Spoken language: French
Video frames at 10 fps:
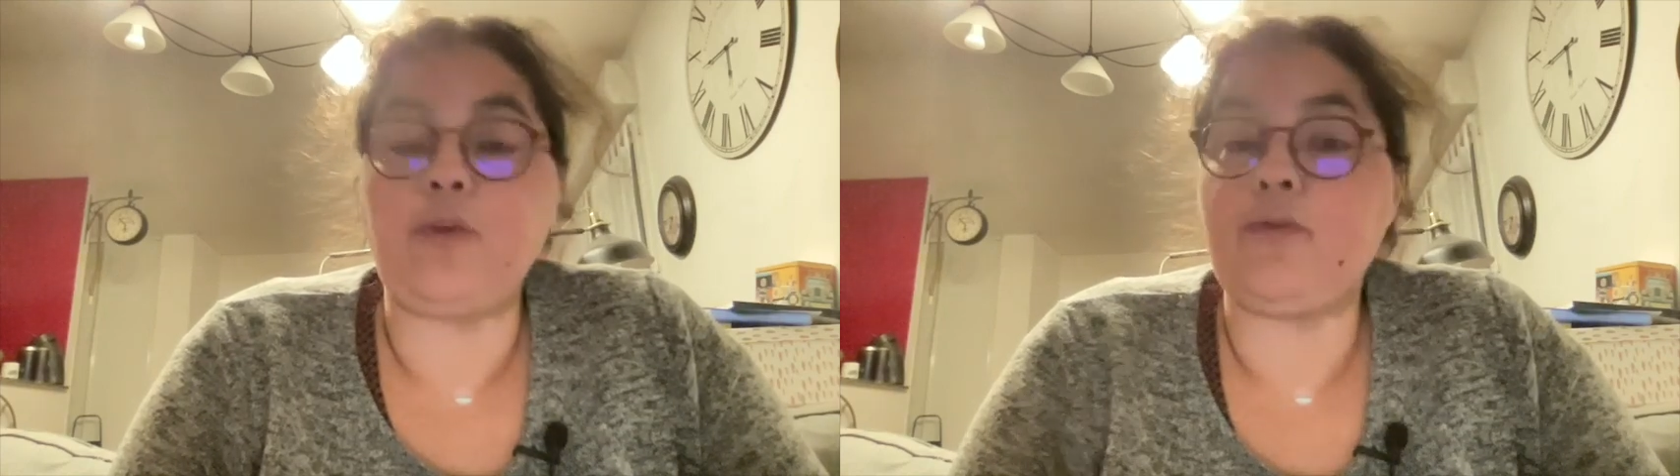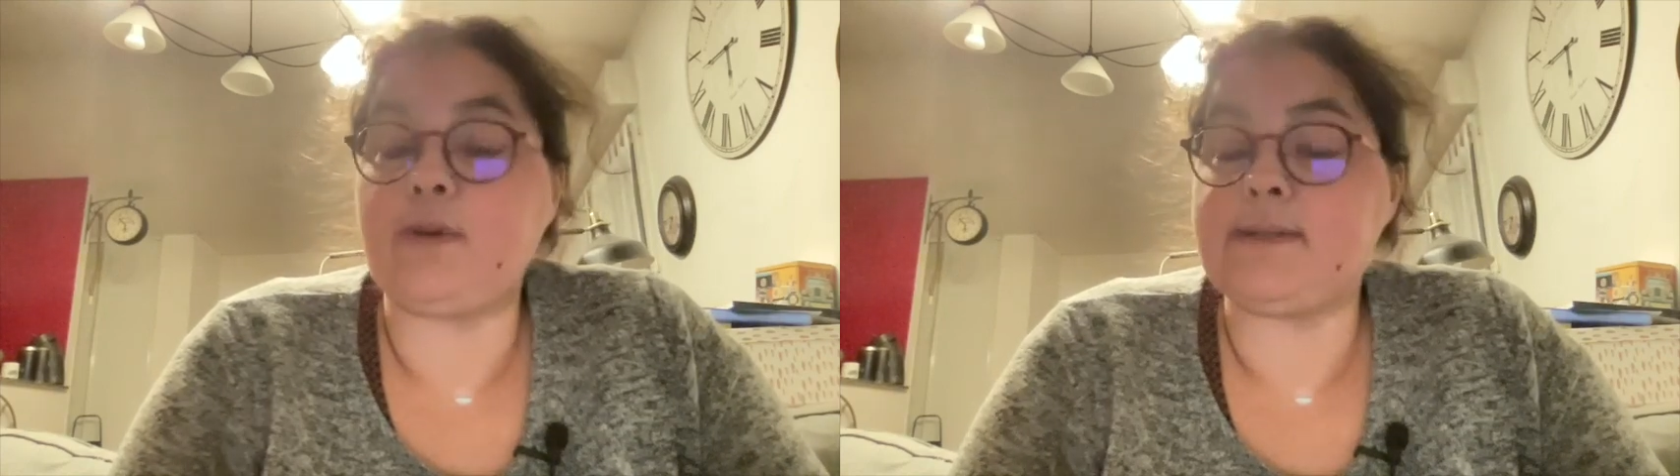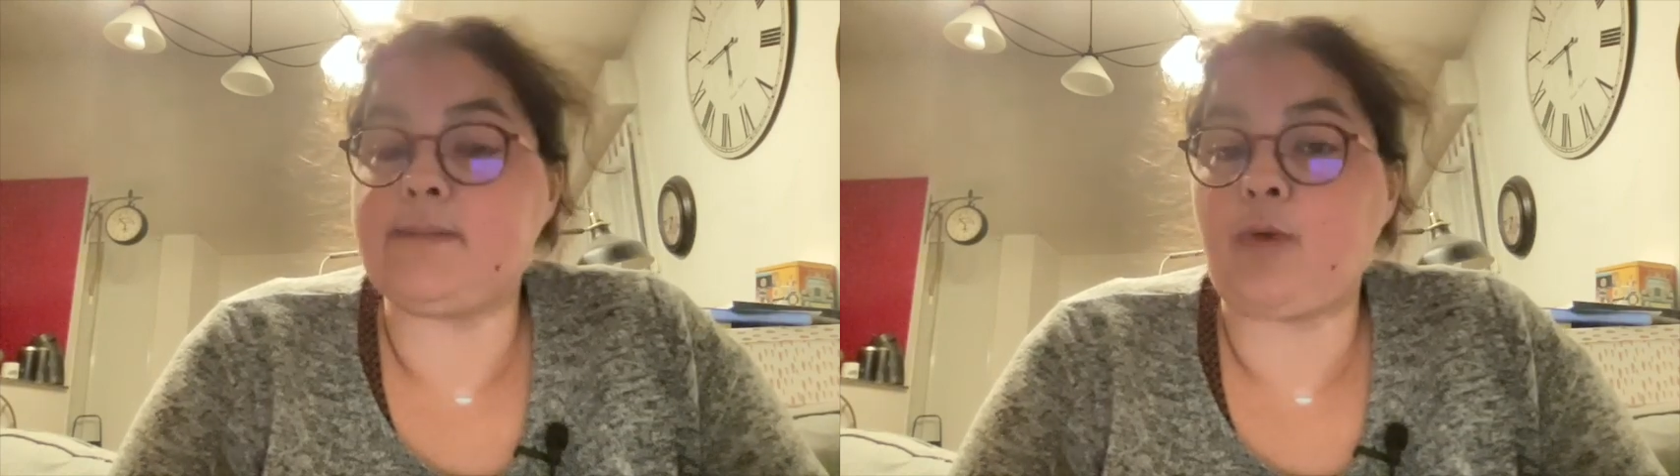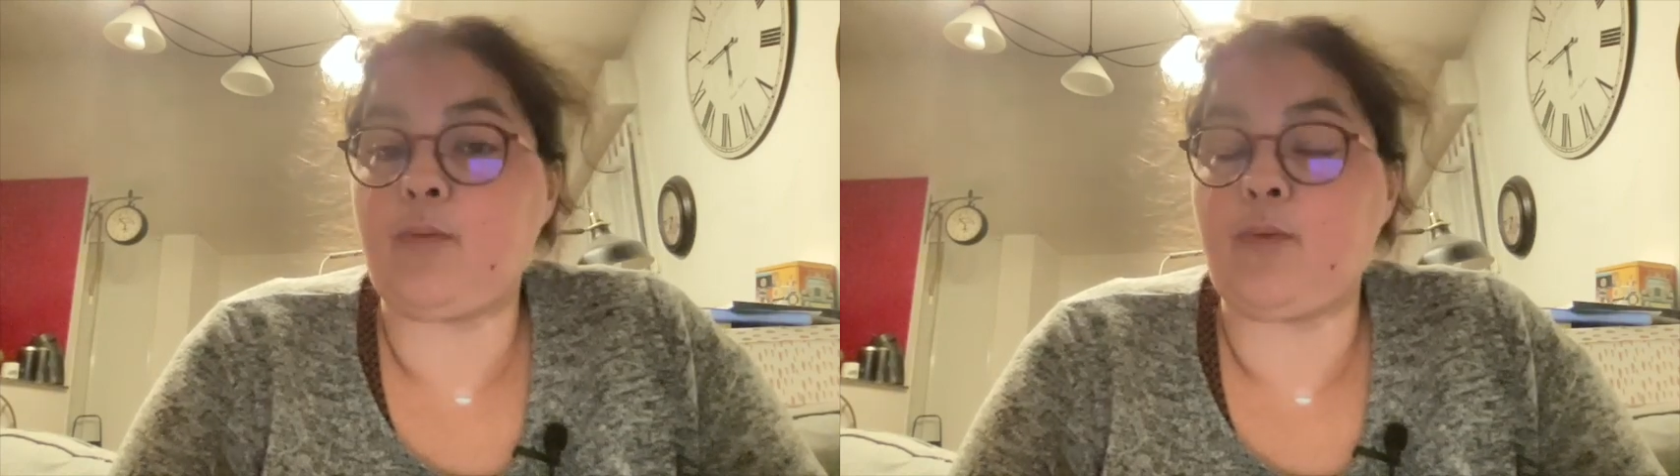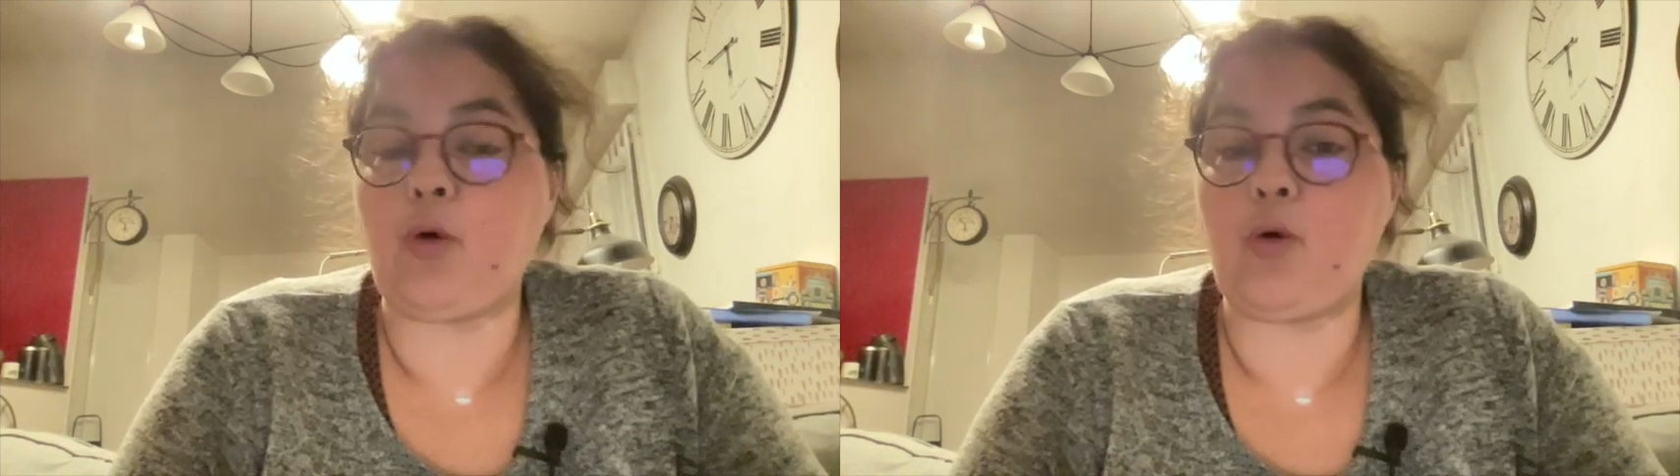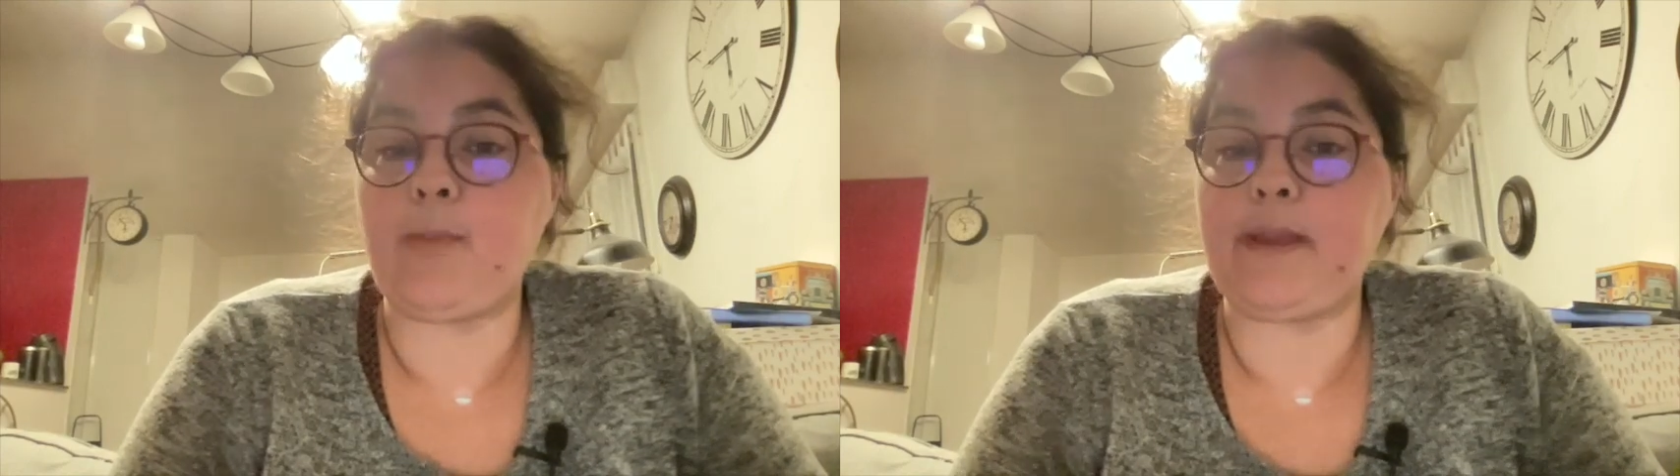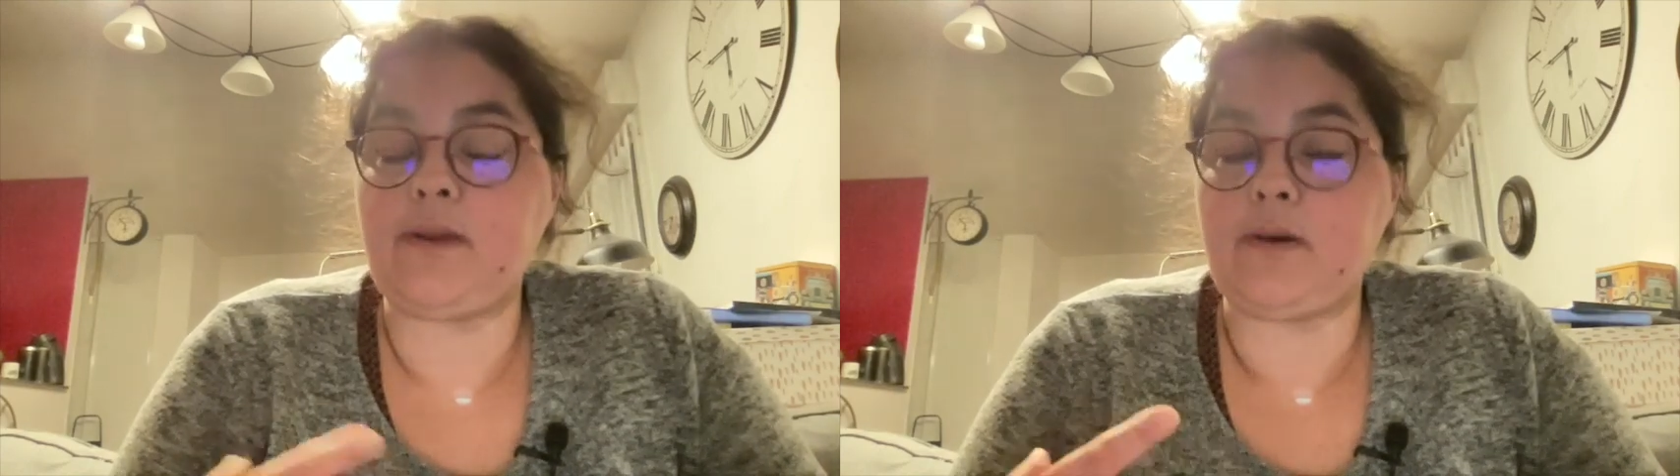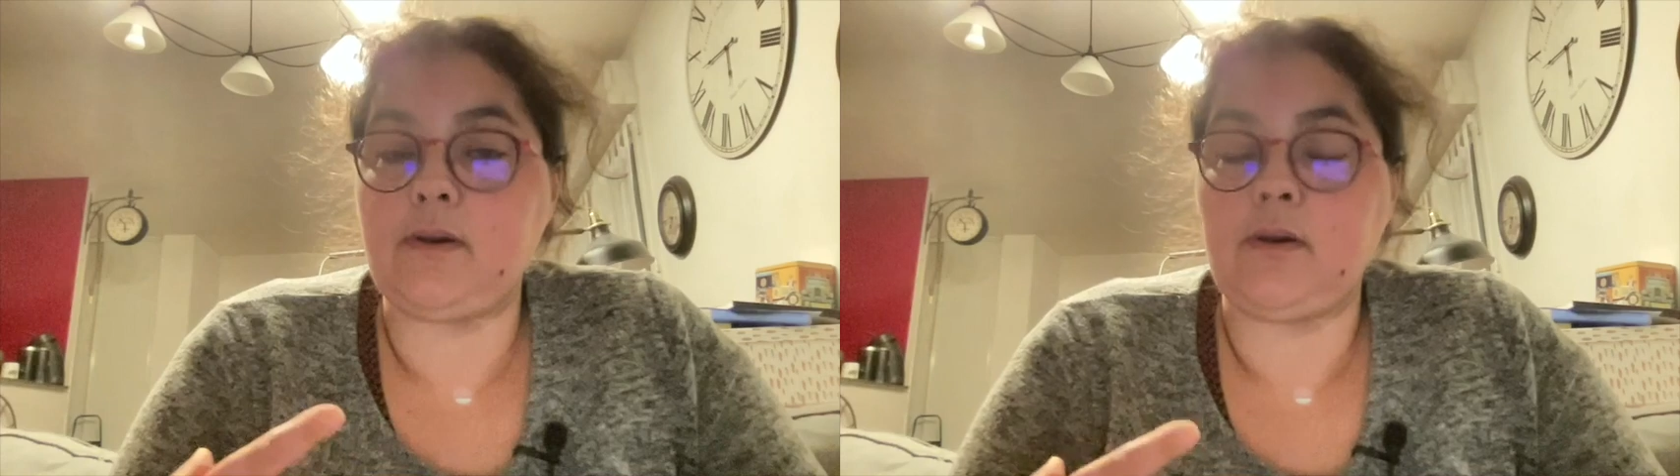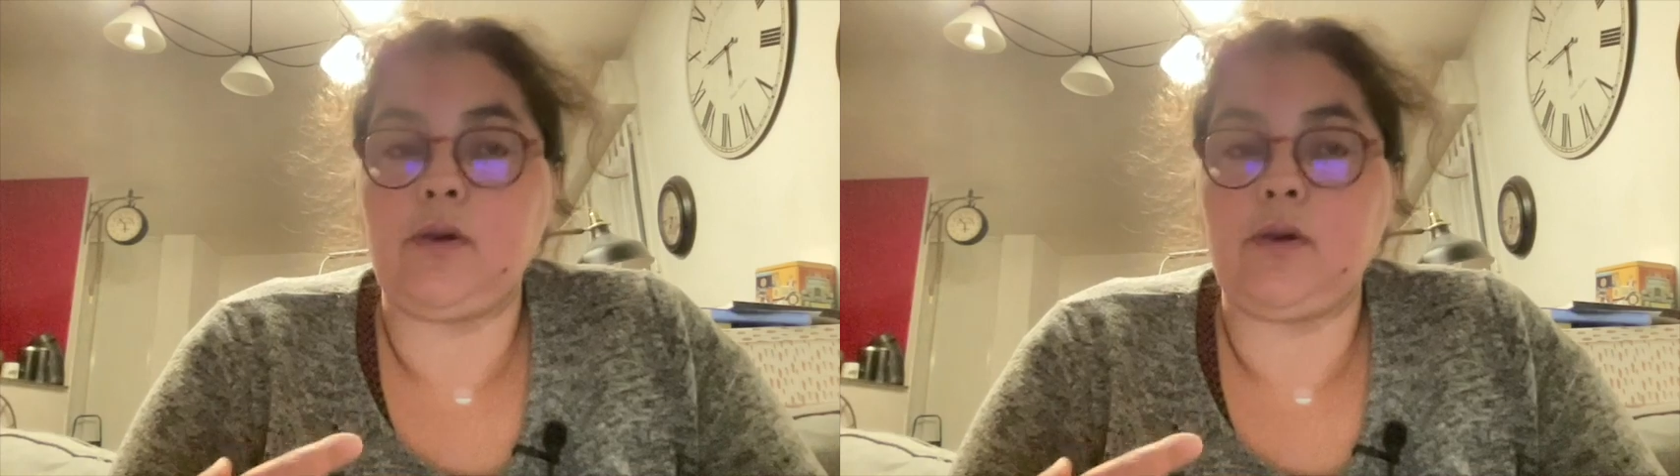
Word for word: sans forcément remettre